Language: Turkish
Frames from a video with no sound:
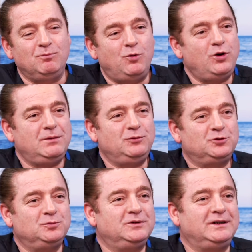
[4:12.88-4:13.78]
Böyle bir
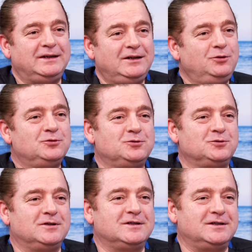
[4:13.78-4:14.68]
durumda ne
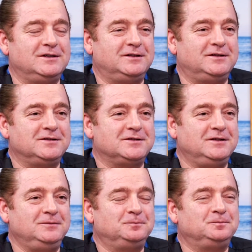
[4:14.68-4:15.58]
diyorsunuz
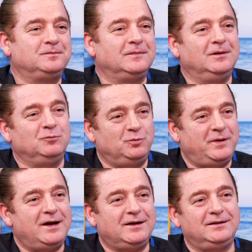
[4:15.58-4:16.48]
hastalarınıza? Bunu
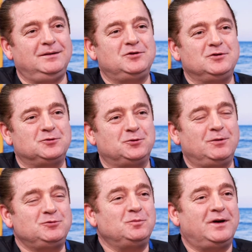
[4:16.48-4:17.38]
merak ettiğim için
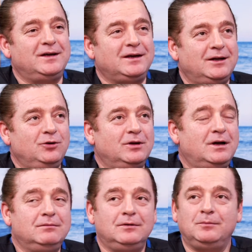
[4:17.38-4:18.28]
soruyorum. Çünkü bana
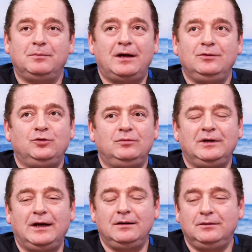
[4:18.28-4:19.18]
geliyorlar, ben diyorum
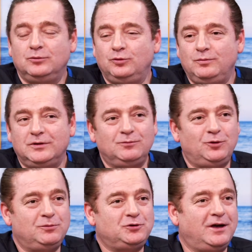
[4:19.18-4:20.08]
yani duymadım
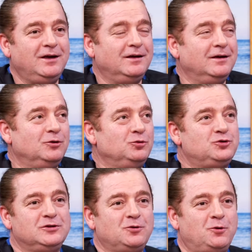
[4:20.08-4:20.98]
böyle bir şey.
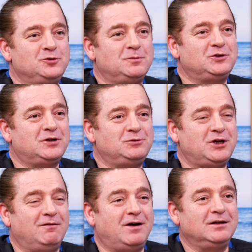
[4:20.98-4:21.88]
3 yıl önce başka bir
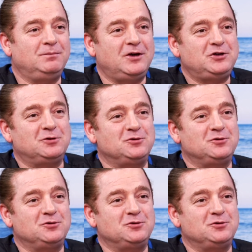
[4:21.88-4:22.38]
şey vardı, 5 yıl